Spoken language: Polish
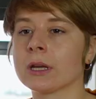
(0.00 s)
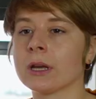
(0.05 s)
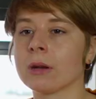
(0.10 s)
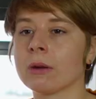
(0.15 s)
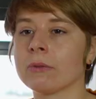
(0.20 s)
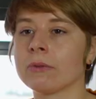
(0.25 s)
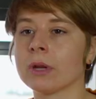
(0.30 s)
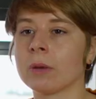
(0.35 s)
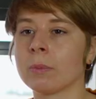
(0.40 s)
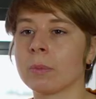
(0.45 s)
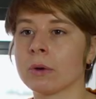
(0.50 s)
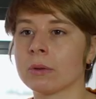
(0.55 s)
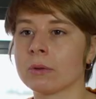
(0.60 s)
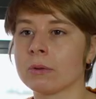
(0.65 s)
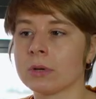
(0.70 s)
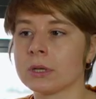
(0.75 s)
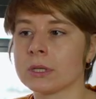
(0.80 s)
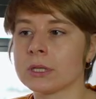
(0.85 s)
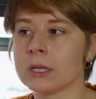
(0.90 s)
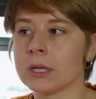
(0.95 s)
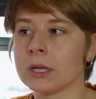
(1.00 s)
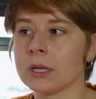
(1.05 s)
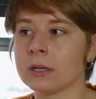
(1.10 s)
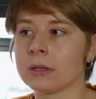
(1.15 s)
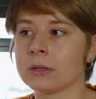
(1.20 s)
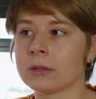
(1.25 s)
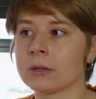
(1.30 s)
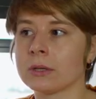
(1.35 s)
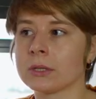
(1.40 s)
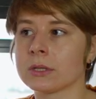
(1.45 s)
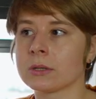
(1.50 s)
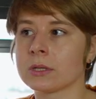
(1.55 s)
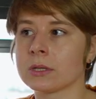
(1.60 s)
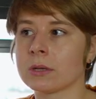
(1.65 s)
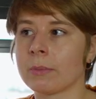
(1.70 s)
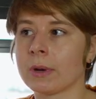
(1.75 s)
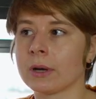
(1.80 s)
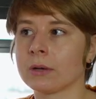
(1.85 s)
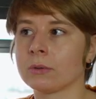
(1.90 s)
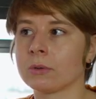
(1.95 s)
Kierownik produkcji to jest
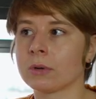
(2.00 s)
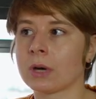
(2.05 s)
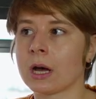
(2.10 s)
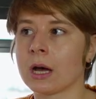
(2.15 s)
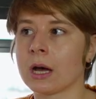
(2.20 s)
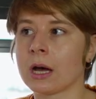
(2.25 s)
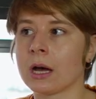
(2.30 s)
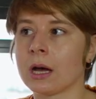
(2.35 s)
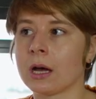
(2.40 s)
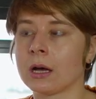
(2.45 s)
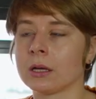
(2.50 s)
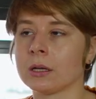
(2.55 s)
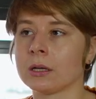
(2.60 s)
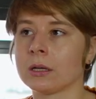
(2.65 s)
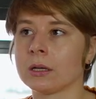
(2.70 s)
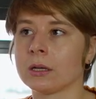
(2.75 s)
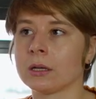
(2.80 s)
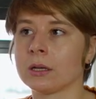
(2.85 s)
osoba, która y,